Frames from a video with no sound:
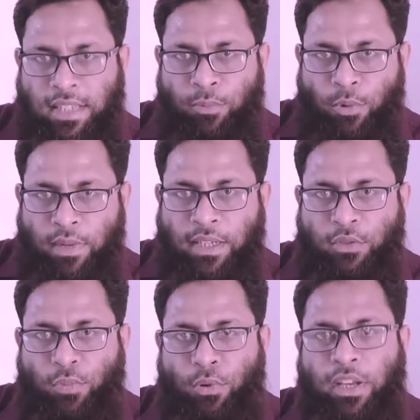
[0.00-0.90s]
তার প্রমাণ
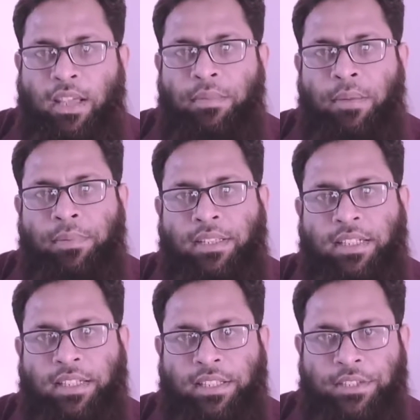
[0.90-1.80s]
একটু পরে আমি
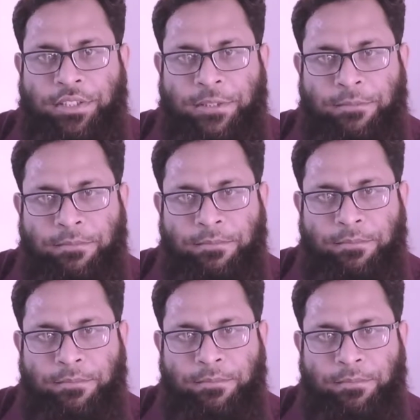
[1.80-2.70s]
আপনাদেরকে দিচ্ছি
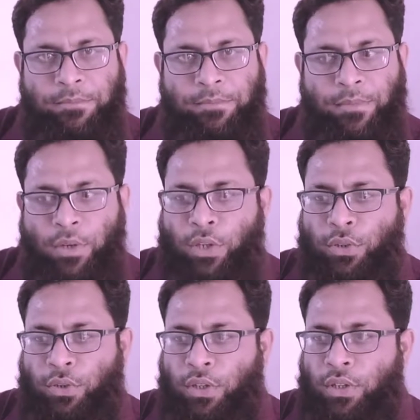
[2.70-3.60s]

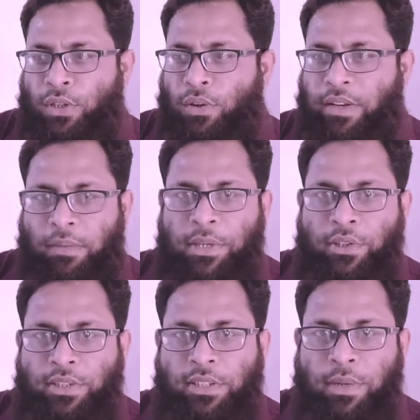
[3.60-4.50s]
হয়তো অনেক
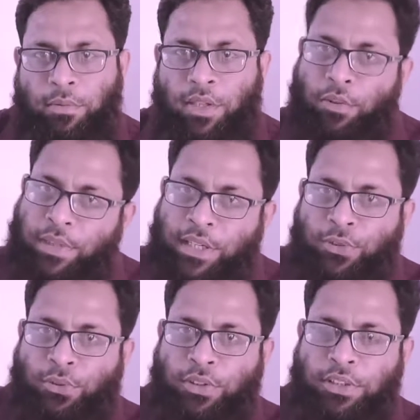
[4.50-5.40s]
ভিডিও দিতে পারবো না তবে
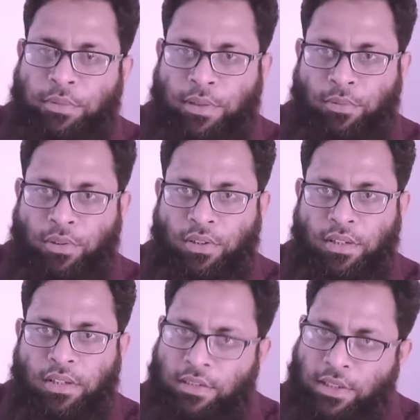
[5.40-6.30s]
কিছু তো দিতে পারবো
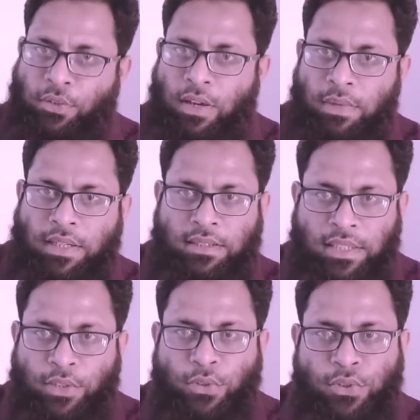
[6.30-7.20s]
যে কোনো আমার
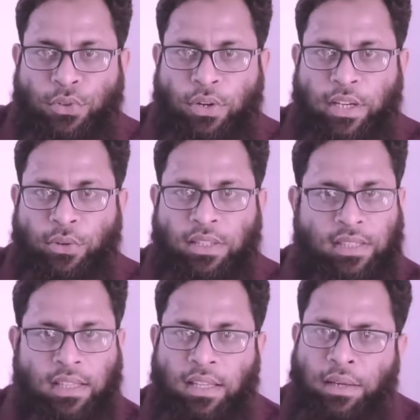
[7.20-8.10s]
কাছে কিছু স্টকে
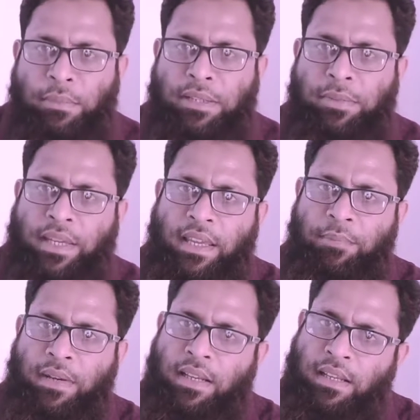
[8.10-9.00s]
রয়েছে বাদ বাকি
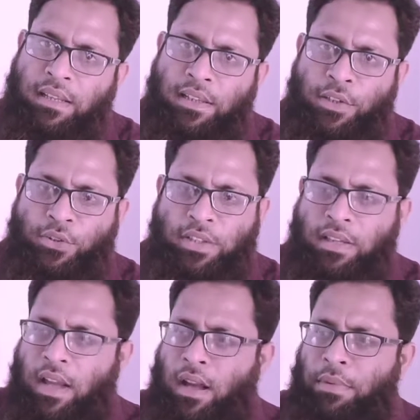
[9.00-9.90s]
আপনারা যদি
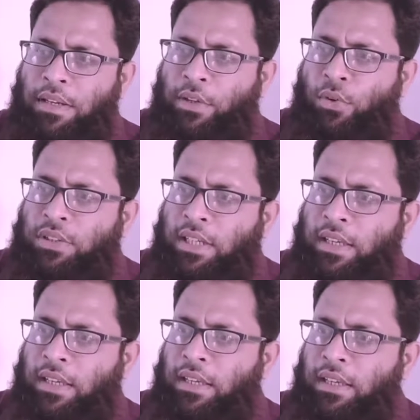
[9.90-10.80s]
আমার এই
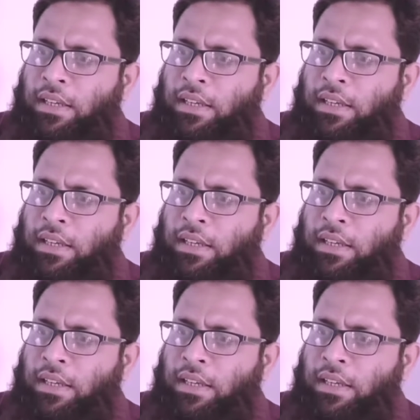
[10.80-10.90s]
কথাকে